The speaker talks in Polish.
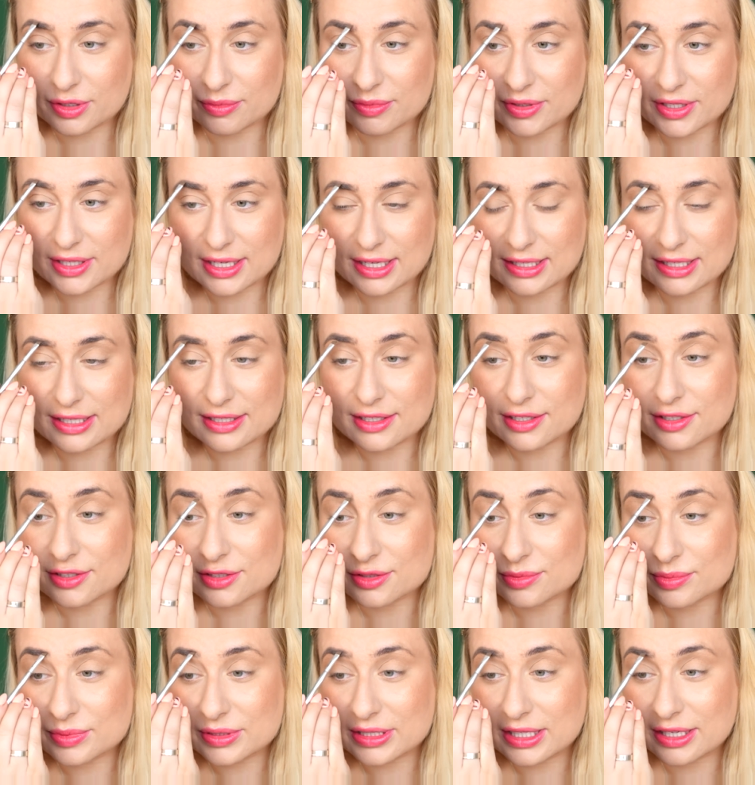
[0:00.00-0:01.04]
Amerykanie, nie
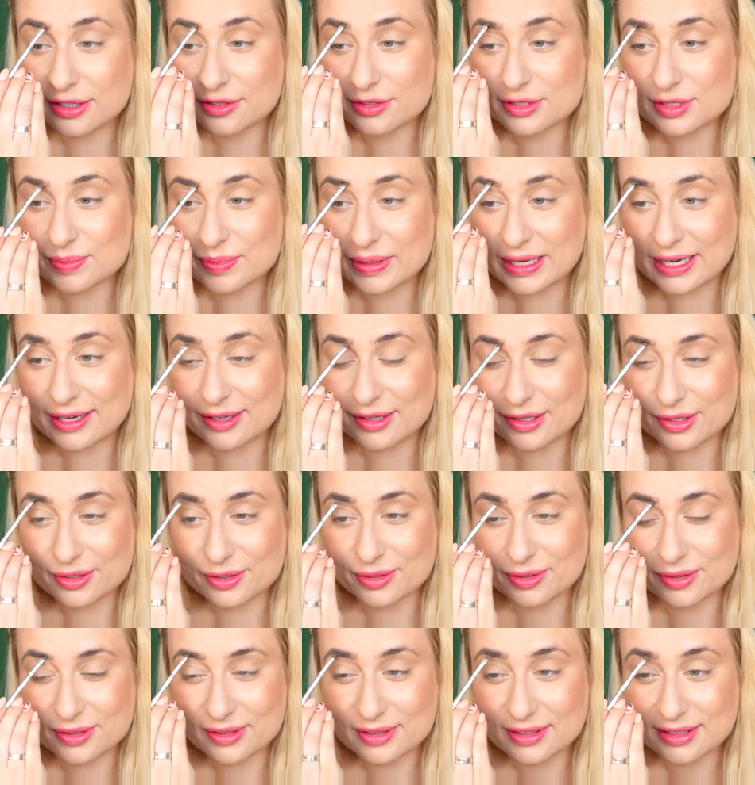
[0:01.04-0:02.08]
rozbijając
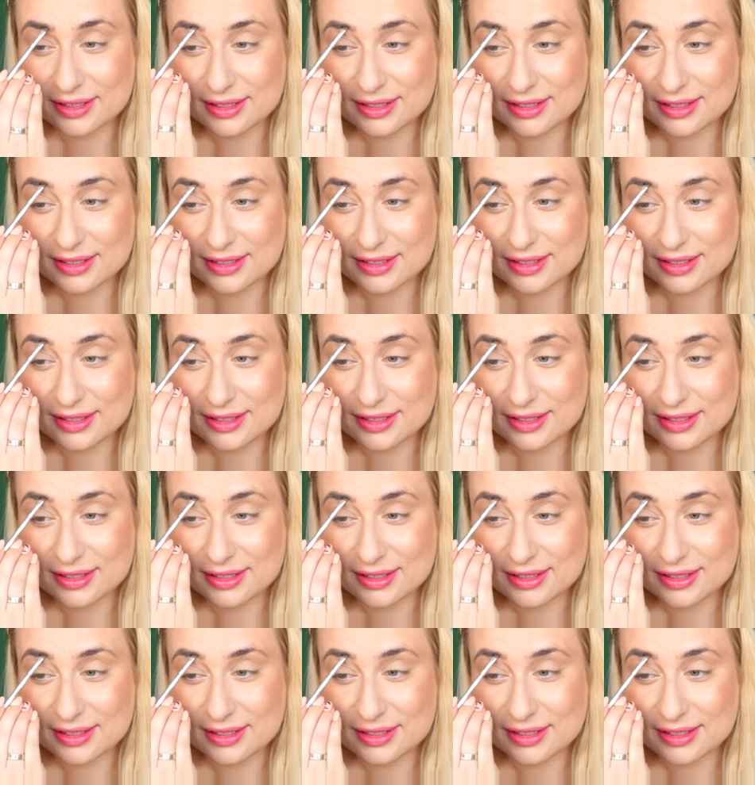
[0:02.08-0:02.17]
banku.